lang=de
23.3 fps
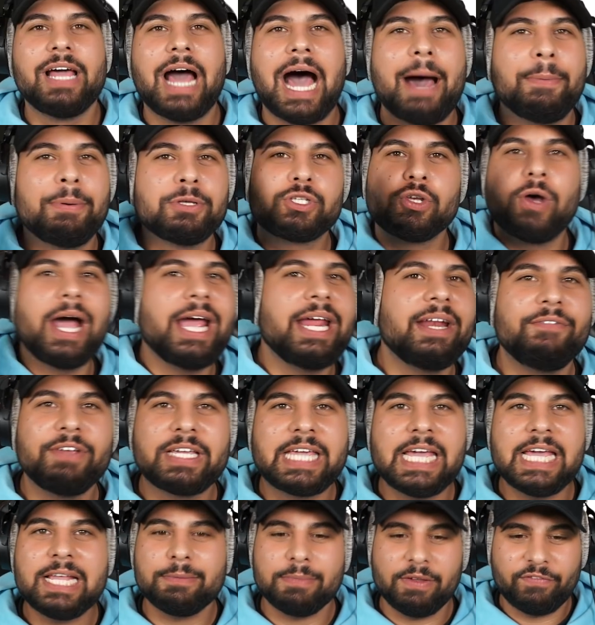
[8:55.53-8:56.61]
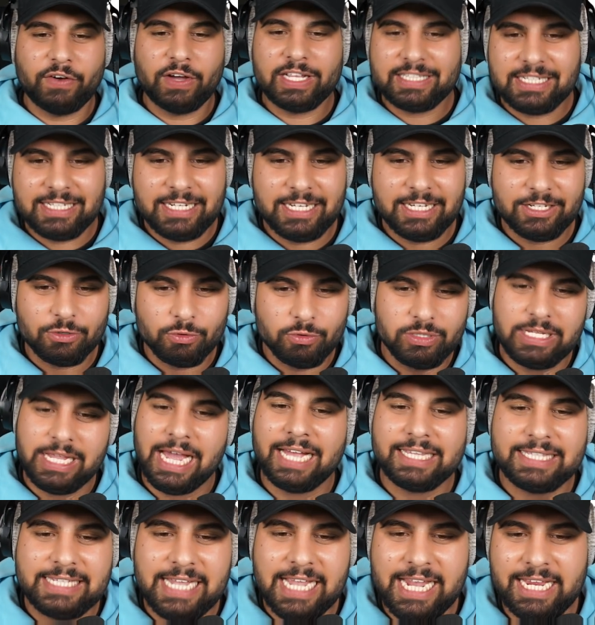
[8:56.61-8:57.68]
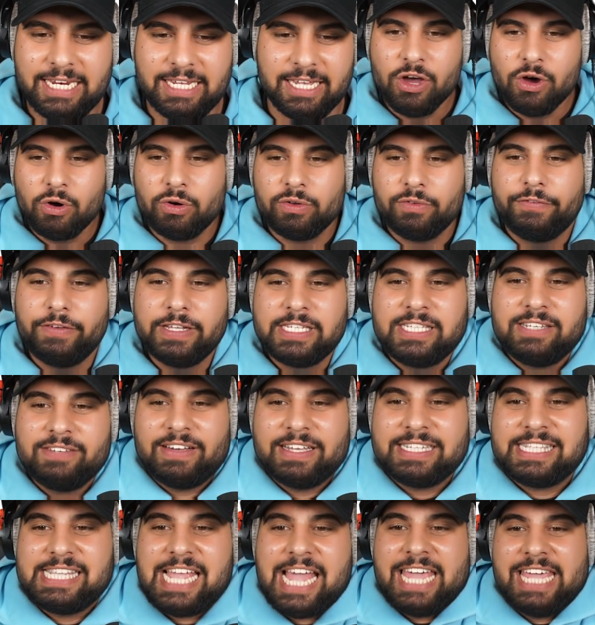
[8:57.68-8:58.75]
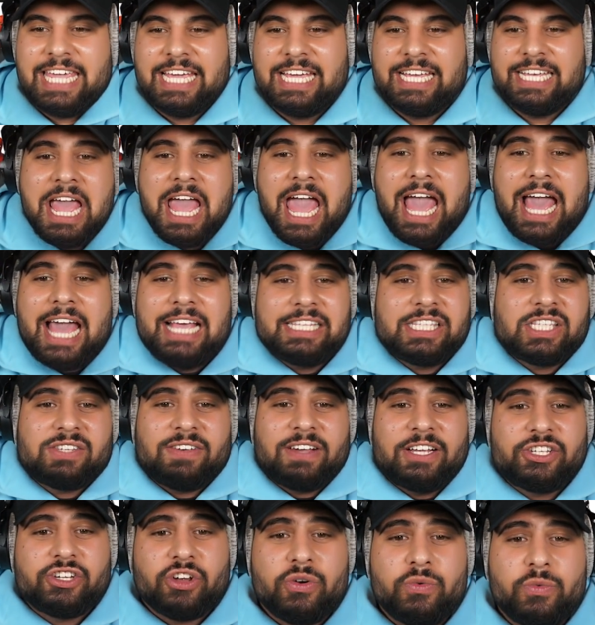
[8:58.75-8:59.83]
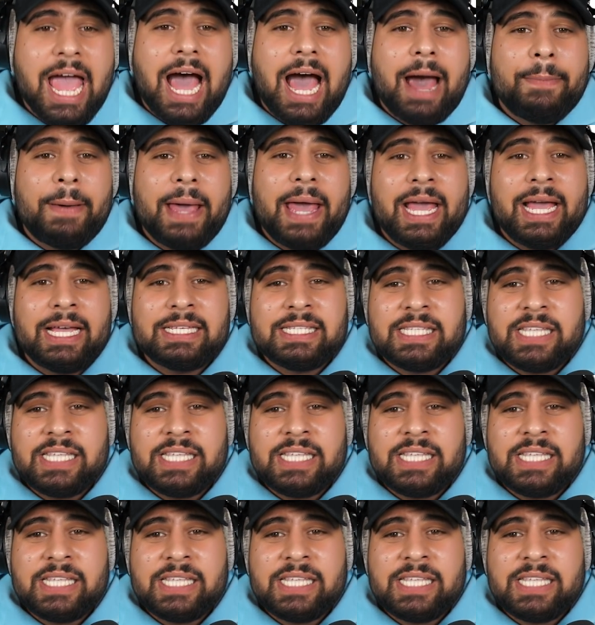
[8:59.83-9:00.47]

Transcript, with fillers: Aber so einer wie Kidlip hat ihn nicht und der hat den hier. Und wisst ihr, was der hier ist? Er ist zwar John Wick, aber er ist